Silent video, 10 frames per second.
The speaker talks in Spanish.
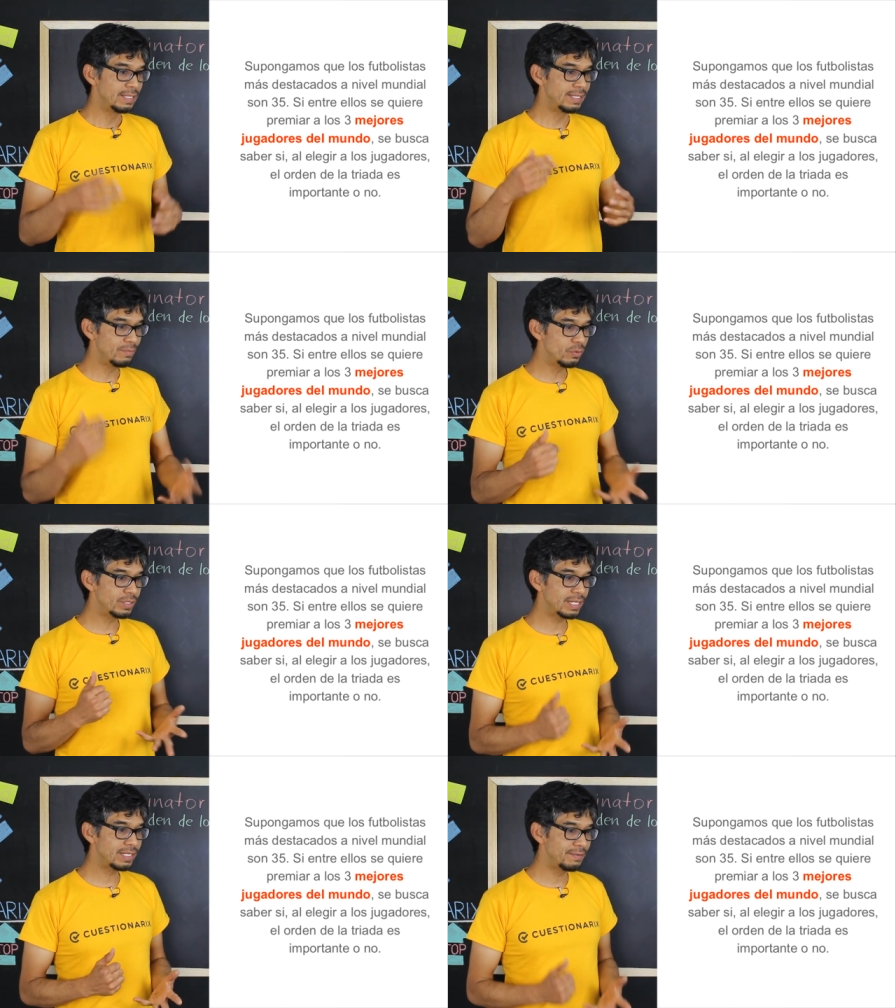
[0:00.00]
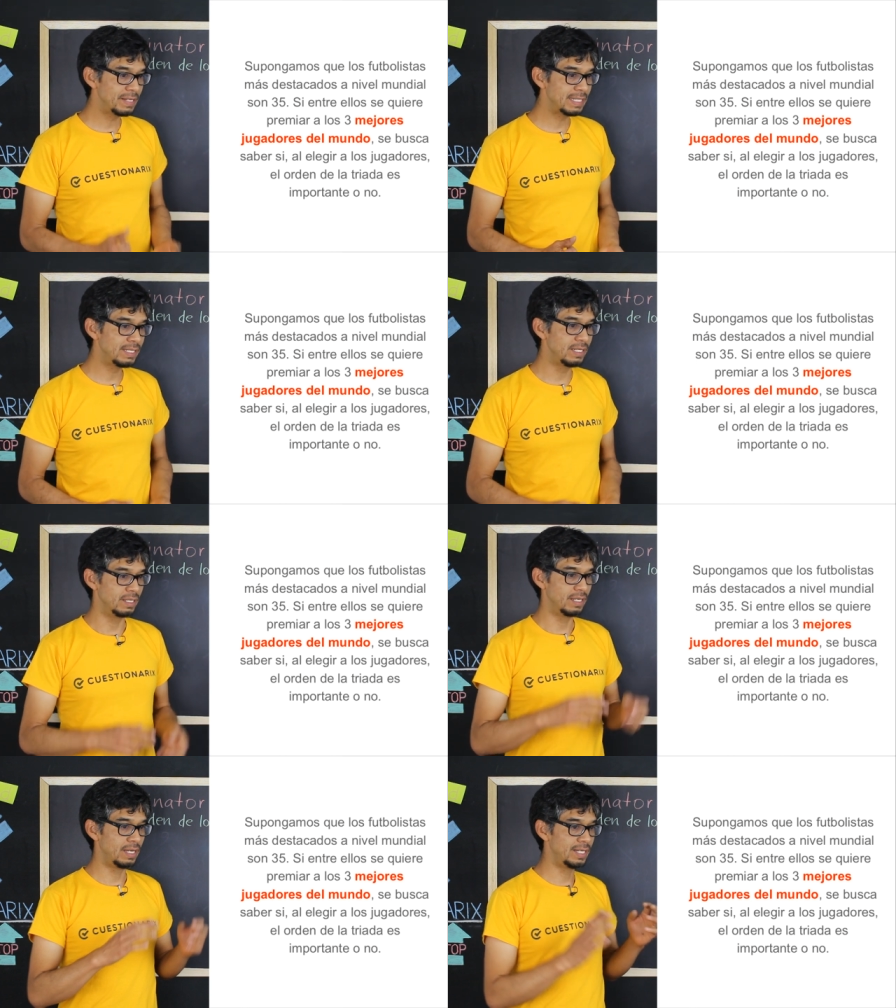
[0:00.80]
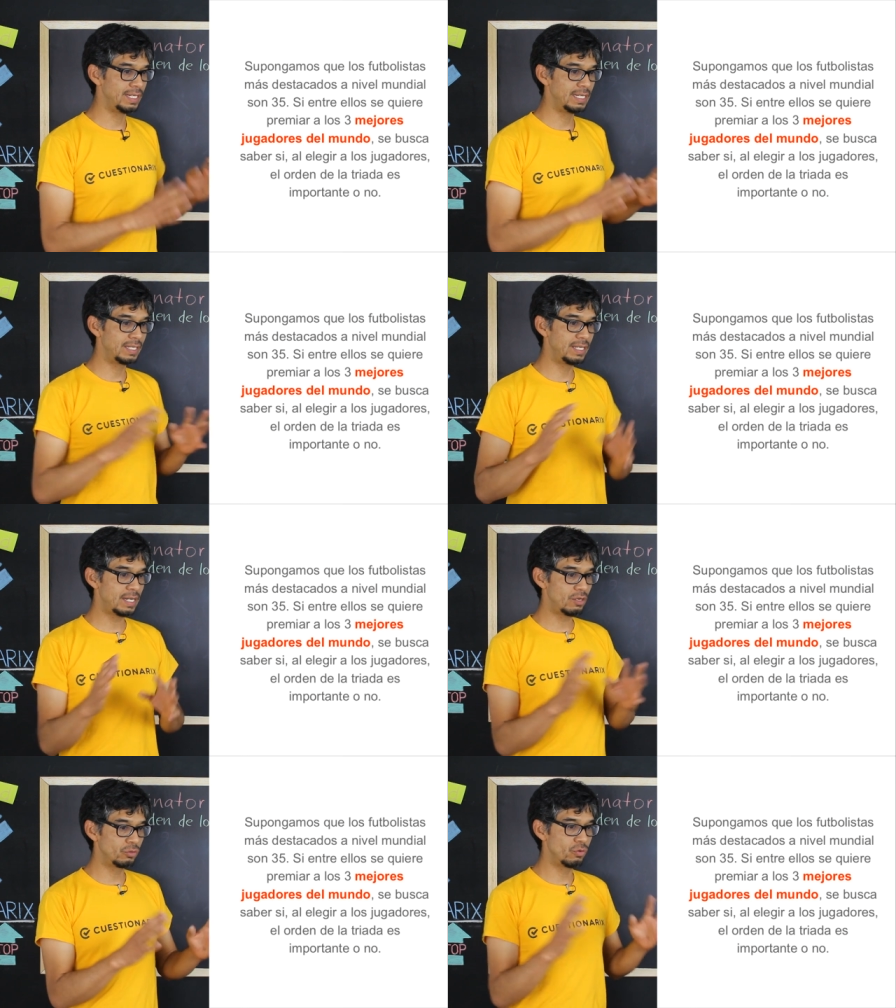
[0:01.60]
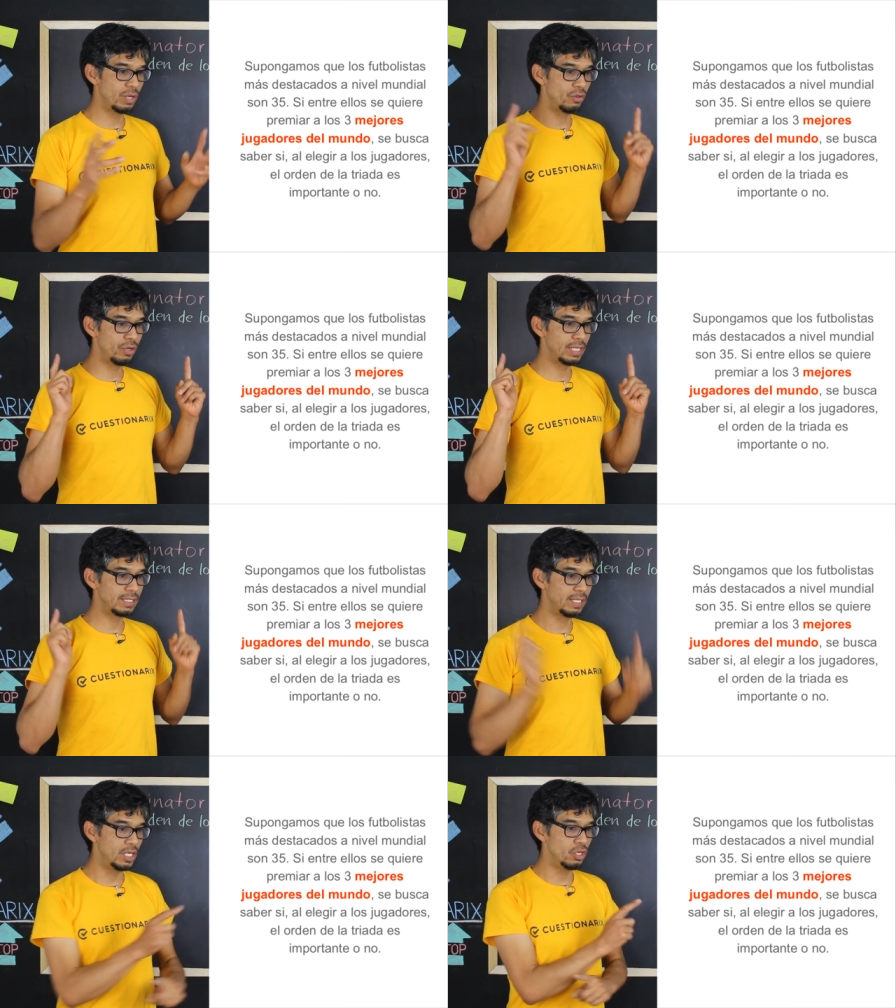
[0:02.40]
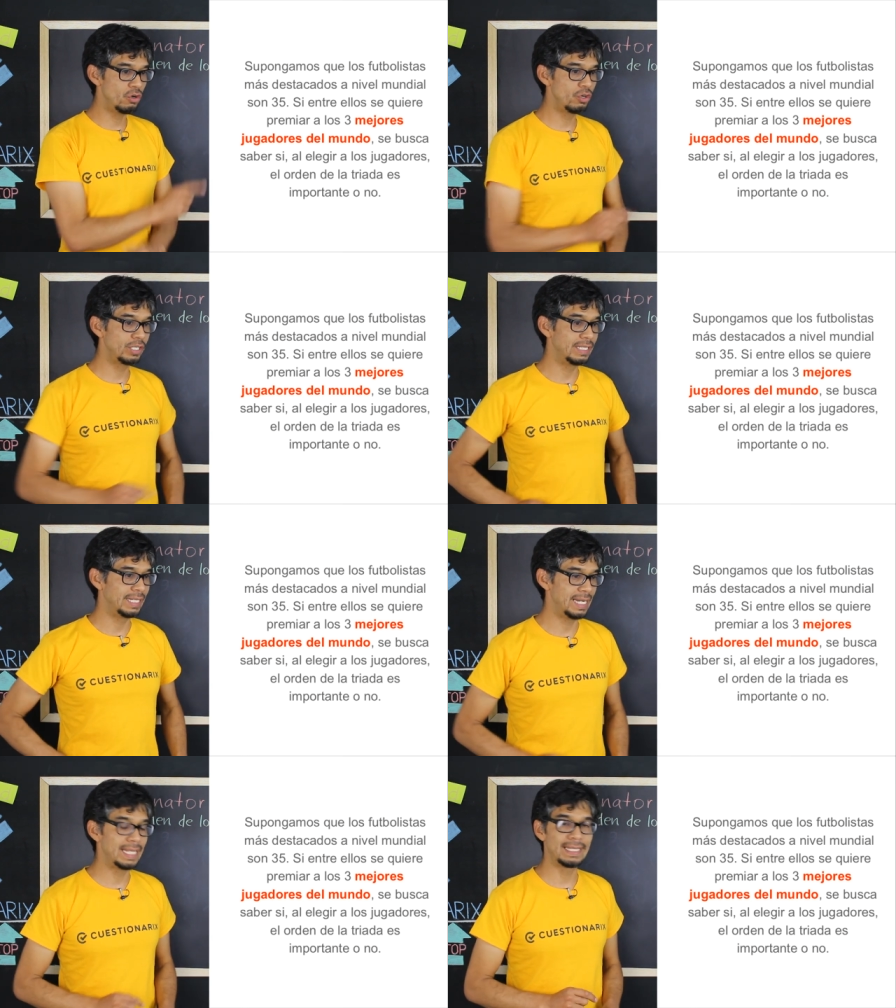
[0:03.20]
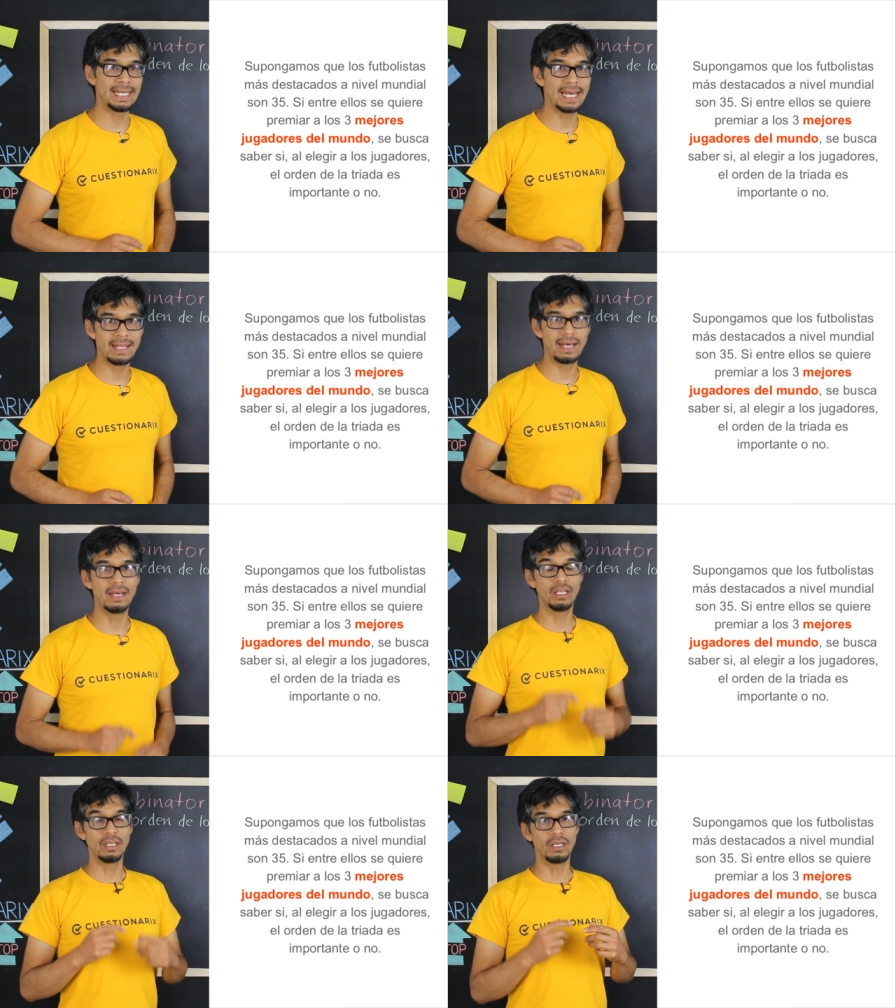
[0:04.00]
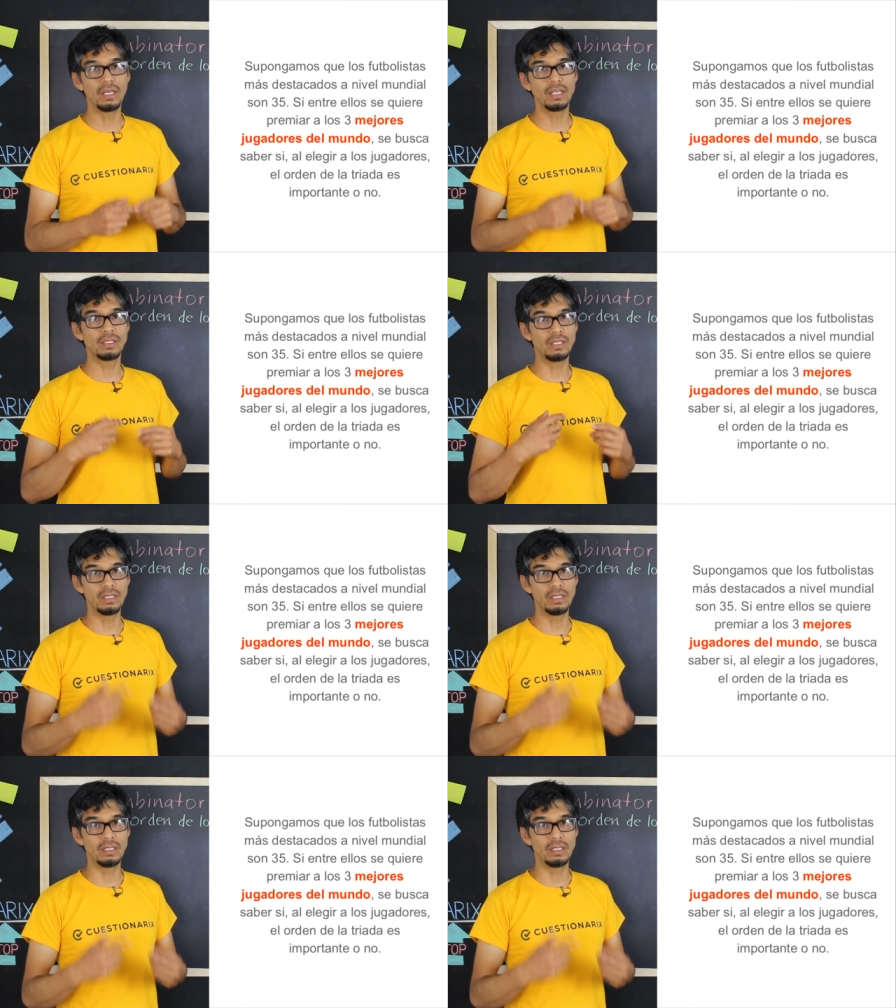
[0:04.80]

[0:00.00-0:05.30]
se busca saber si, al elegir a los jugadores, el orden de la triada es